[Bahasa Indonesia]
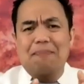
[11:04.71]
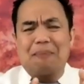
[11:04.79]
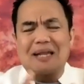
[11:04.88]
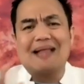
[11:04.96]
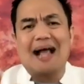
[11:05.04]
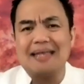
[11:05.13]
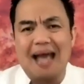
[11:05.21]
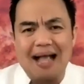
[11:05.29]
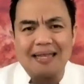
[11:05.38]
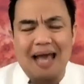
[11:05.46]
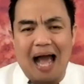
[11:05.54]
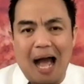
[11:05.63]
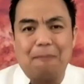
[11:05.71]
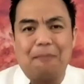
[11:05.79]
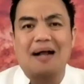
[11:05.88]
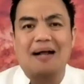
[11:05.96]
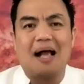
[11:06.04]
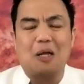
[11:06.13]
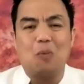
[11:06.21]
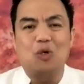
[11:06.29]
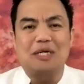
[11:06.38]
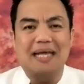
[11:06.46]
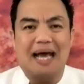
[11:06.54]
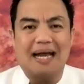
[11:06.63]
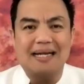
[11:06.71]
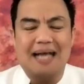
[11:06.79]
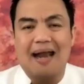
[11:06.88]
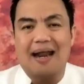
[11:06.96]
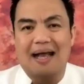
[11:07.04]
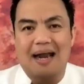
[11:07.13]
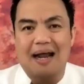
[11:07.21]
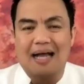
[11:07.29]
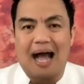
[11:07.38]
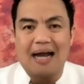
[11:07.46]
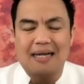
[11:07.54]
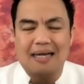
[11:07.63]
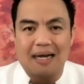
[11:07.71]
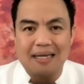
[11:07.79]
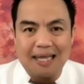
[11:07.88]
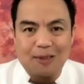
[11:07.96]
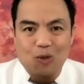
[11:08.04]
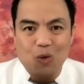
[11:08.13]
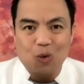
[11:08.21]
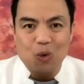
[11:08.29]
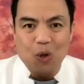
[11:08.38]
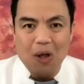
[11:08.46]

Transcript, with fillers: pertanyaannya apakah kemudian gara-gara keadaan itu,